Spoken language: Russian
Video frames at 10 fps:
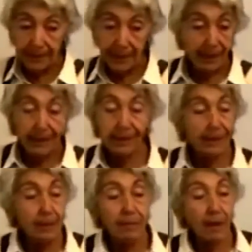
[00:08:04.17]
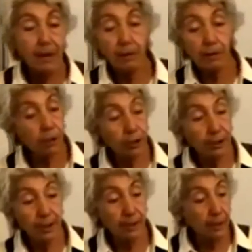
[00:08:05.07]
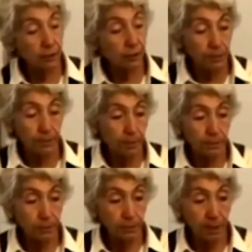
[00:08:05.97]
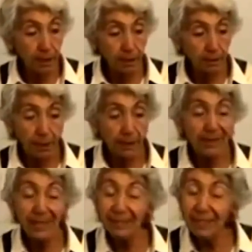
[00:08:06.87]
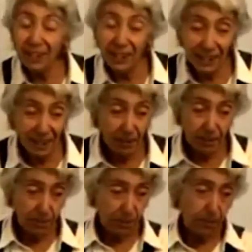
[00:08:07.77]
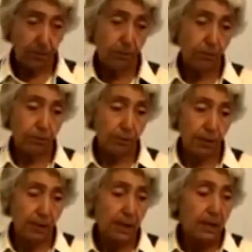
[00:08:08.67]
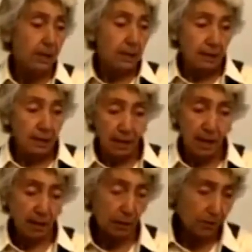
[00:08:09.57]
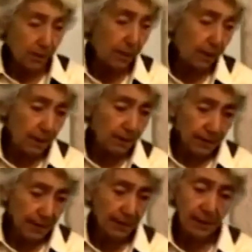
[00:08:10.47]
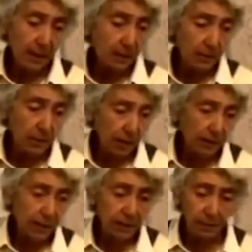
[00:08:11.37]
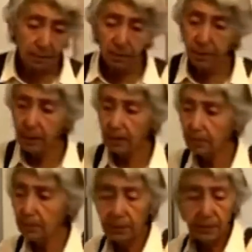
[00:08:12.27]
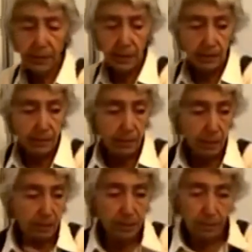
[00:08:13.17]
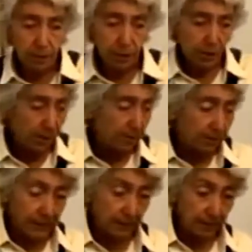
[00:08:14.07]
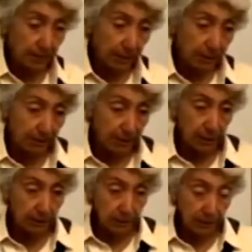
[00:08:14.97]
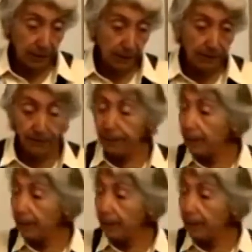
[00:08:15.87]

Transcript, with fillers: мяса, она не похожа на нашу белковую молекулу, она совершенно другую структуру имеет корова, говядина одно, овца другое, там курица и прочие, прочие, рыба, все прочие виды животных